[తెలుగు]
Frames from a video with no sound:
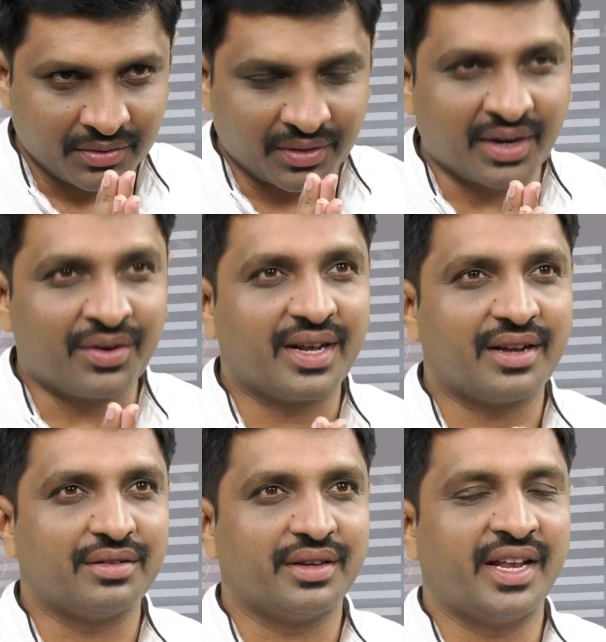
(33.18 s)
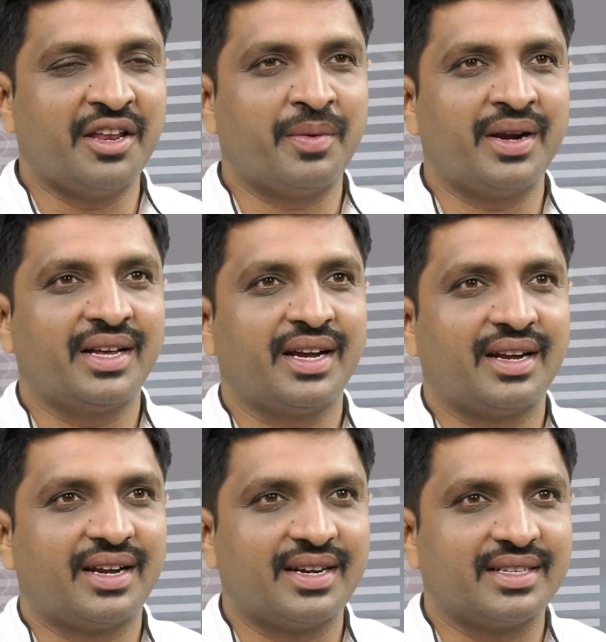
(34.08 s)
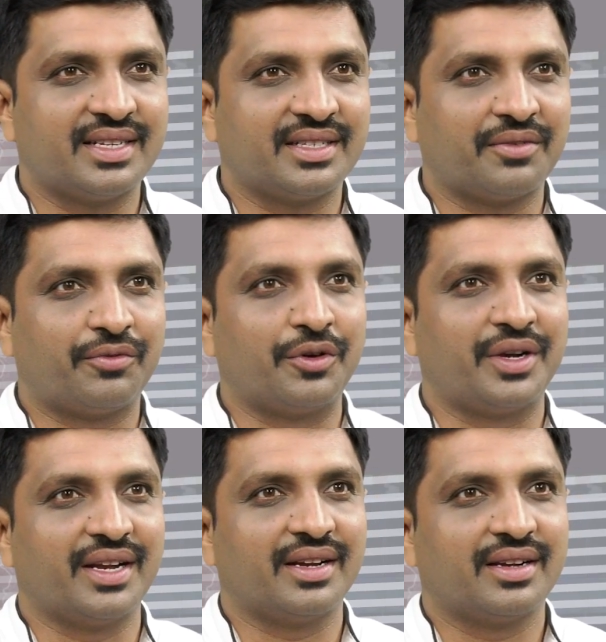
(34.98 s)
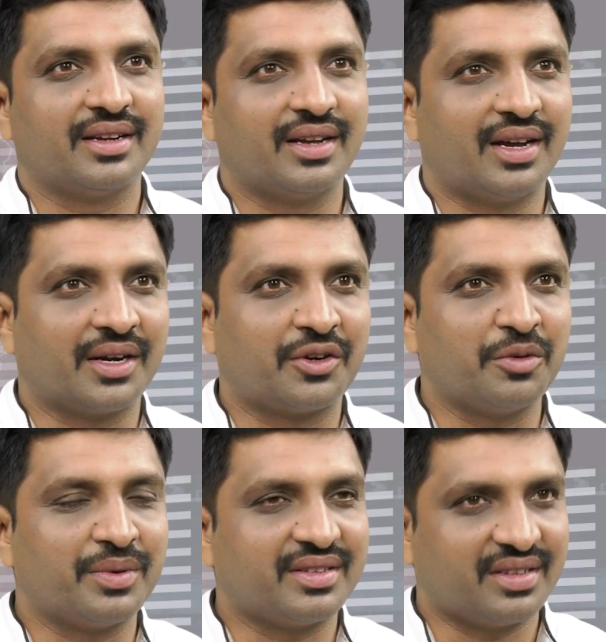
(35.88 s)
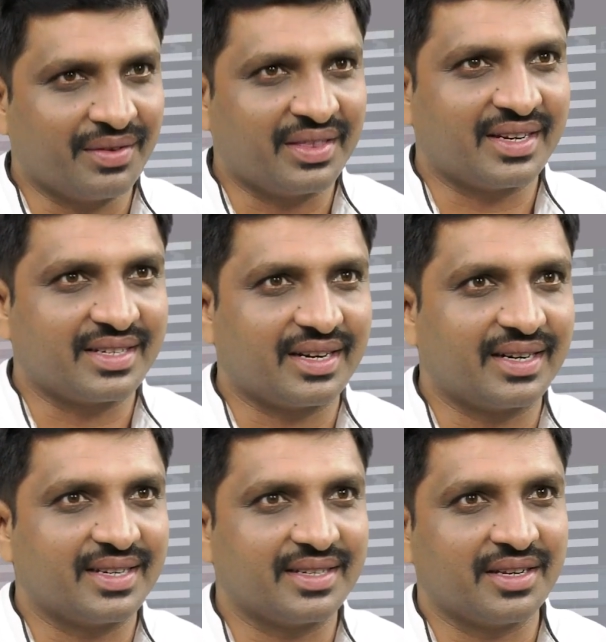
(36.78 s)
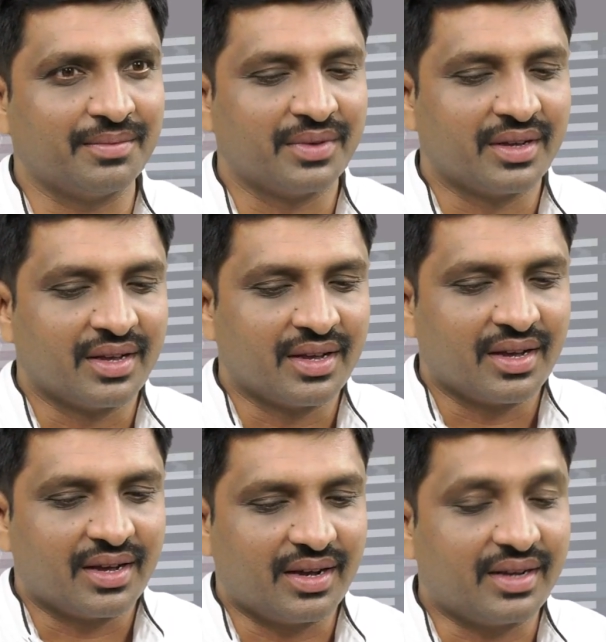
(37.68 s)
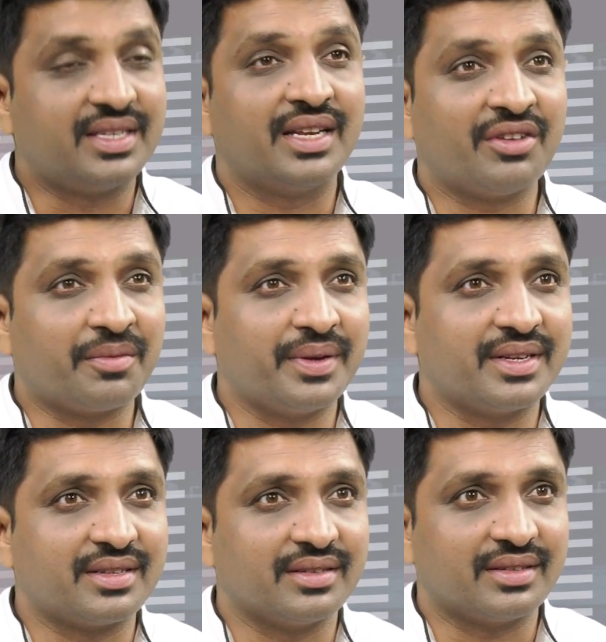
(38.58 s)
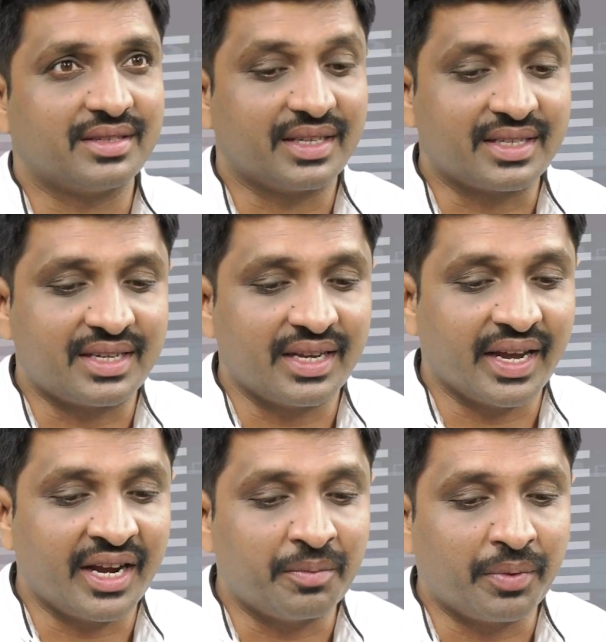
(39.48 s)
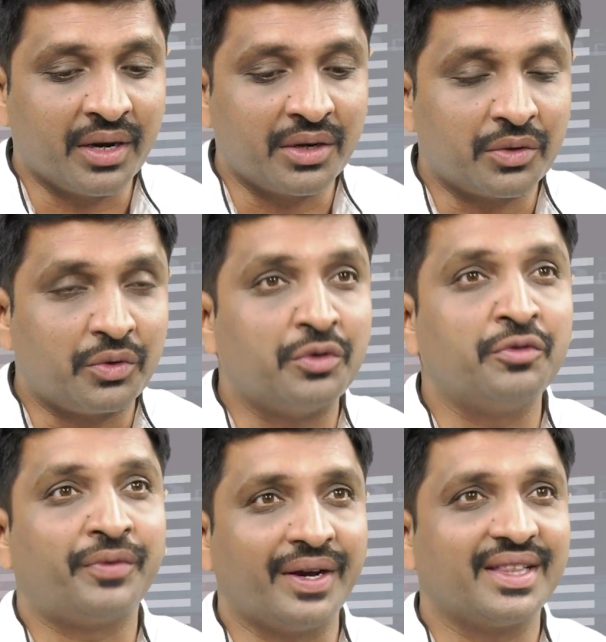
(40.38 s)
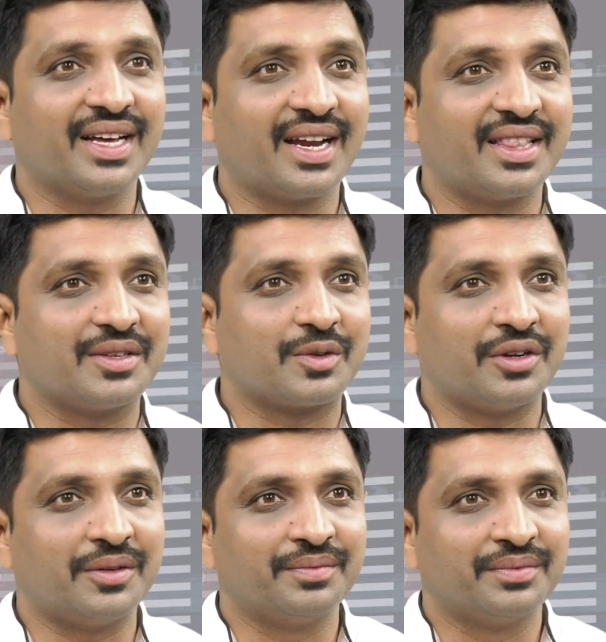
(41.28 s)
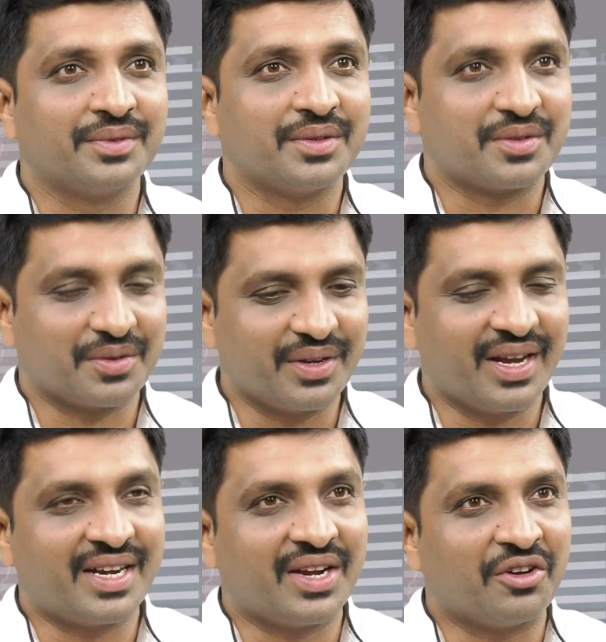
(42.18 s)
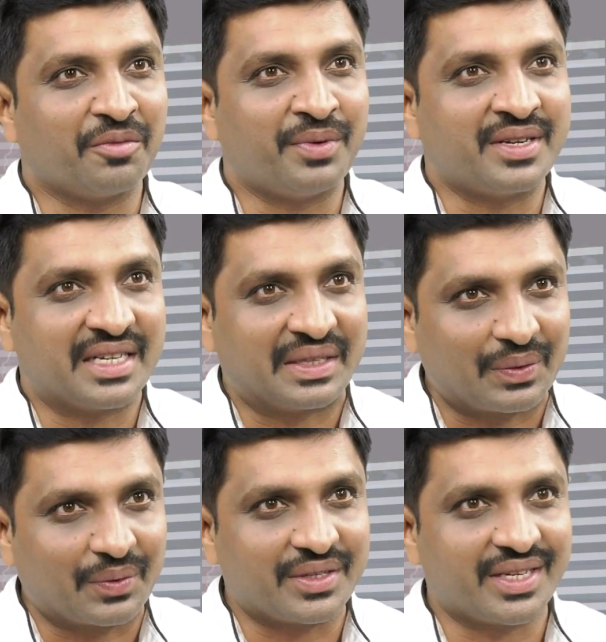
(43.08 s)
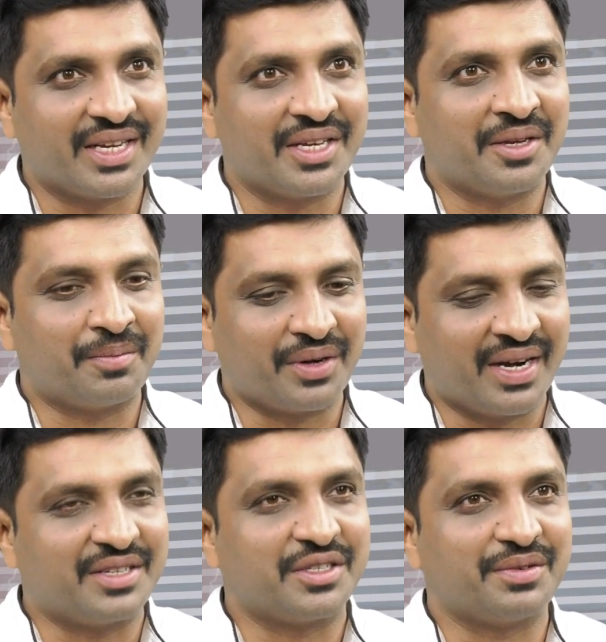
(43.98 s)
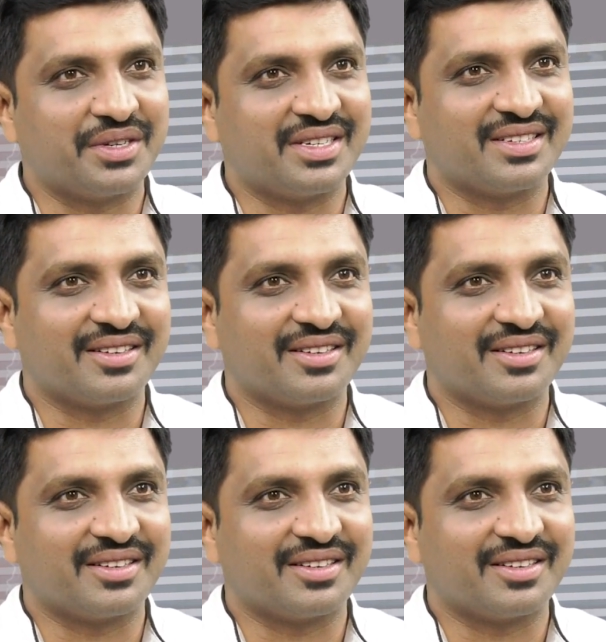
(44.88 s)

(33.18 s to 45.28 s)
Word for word: సుందరరామరెడ్డి గారు ఎనీబడి కెన్ ట్రేడ్ సీజన్ ఫోర్టీన్ అక్టోబర్ సెవెంత్న స్టార్ట్ చేసాం సిల్వర్ బీస్ సిక్స్టీ ఎయిట్ పాయింట్ టూ ఫైవ్ దగ్గర తీసుకున్నాం సో ఏంటి డెవలప్మెంట్స్ ఎంతవరకు వచ్చాయి ఇప్పుడు ఏంటి సిచ్యువేషన్